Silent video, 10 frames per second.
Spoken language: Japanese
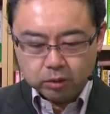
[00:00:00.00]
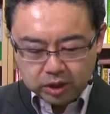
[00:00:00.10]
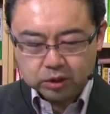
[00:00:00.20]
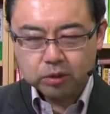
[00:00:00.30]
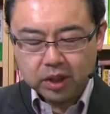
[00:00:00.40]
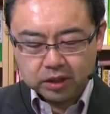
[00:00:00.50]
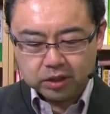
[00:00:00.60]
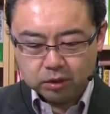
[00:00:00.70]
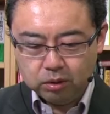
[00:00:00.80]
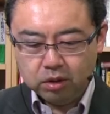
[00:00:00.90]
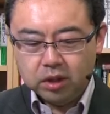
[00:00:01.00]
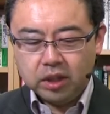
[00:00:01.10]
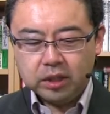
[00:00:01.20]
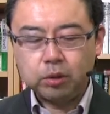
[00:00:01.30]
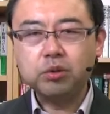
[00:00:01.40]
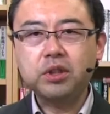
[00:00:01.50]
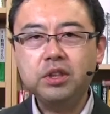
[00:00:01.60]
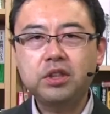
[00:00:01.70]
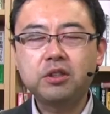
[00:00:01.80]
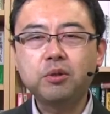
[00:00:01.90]
同じことなんですけど、その時
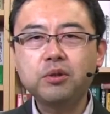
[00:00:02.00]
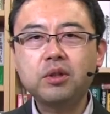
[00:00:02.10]
に既婚